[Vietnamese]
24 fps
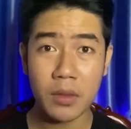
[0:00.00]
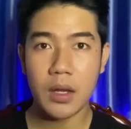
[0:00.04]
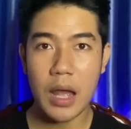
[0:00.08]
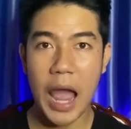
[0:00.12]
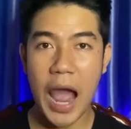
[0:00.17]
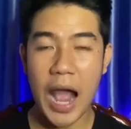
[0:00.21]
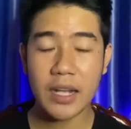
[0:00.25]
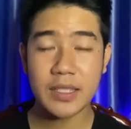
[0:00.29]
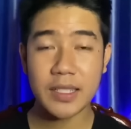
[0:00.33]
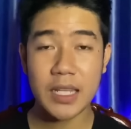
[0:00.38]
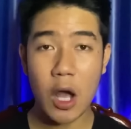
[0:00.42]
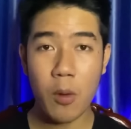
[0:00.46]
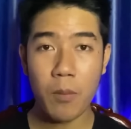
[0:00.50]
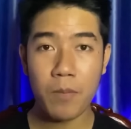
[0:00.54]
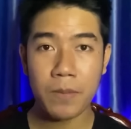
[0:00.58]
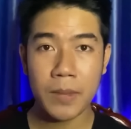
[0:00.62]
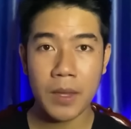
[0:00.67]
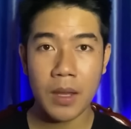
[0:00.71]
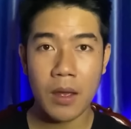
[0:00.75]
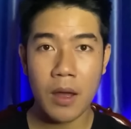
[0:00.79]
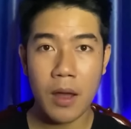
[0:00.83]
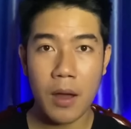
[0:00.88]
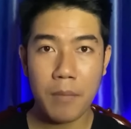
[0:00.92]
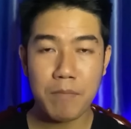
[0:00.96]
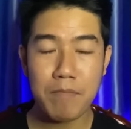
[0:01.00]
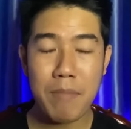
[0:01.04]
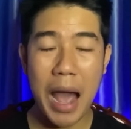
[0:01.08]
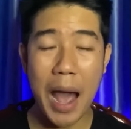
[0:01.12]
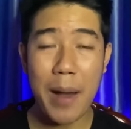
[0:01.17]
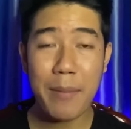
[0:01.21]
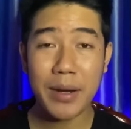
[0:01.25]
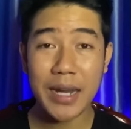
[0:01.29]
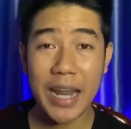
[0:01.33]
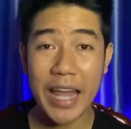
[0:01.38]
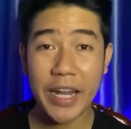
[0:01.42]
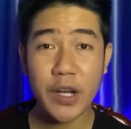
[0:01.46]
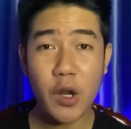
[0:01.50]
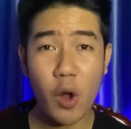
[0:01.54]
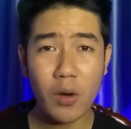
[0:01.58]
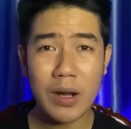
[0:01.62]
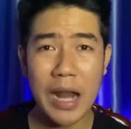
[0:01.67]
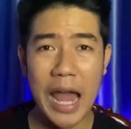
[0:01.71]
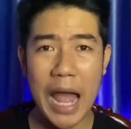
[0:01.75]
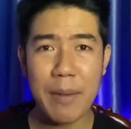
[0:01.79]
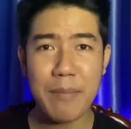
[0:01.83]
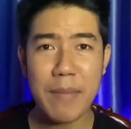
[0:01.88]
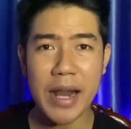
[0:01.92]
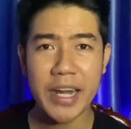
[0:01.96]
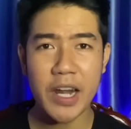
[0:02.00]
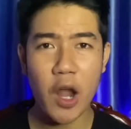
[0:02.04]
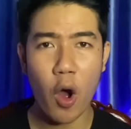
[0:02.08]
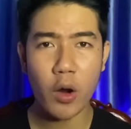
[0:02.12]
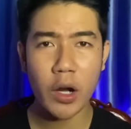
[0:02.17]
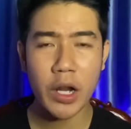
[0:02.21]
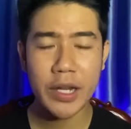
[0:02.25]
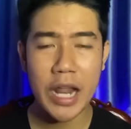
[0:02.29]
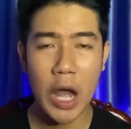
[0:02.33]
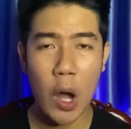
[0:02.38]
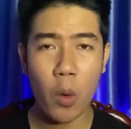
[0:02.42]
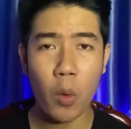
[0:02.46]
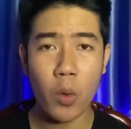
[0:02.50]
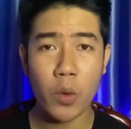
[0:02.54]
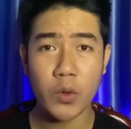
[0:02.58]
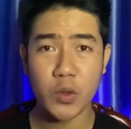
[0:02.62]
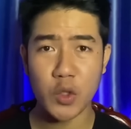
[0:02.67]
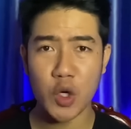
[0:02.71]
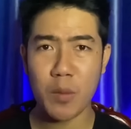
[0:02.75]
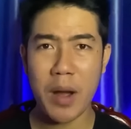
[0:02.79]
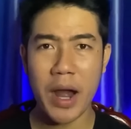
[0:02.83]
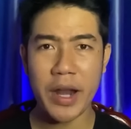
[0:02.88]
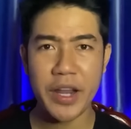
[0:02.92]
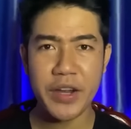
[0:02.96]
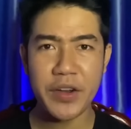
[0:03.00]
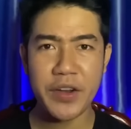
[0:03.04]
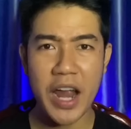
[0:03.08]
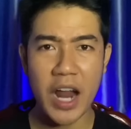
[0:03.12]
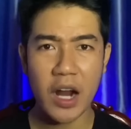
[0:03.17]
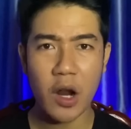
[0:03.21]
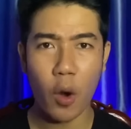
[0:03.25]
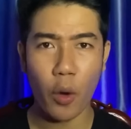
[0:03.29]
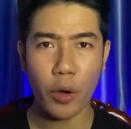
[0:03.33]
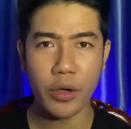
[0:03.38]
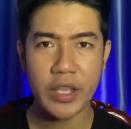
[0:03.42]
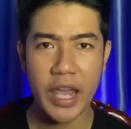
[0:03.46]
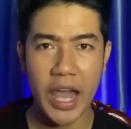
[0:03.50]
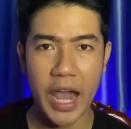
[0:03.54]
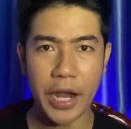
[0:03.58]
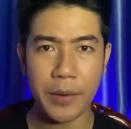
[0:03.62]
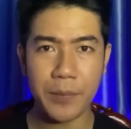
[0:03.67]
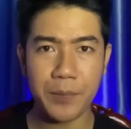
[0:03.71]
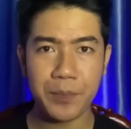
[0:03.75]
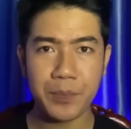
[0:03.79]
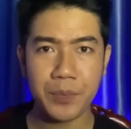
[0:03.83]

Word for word: Ăn xong, bà mới lấy cái nón lá bà đội lên đầu rồi bà đi ra khỏi nhà.